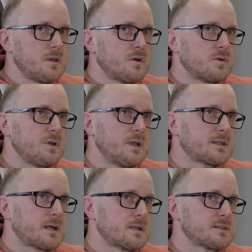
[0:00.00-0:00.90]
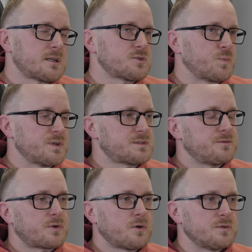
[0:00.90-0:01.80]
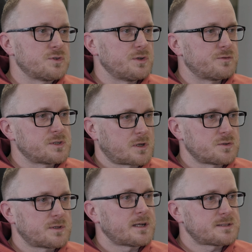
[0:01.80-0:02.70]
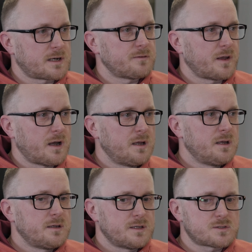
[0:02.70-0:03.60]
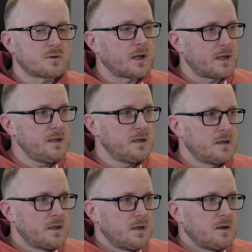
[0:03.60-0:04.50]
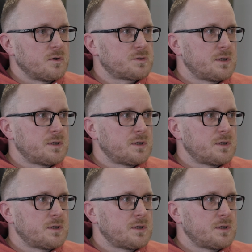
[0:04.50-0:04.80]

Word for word: I o ile teraz zasób jest cyfrowy, czyli wszystko, co teraz trafia, jest ok, o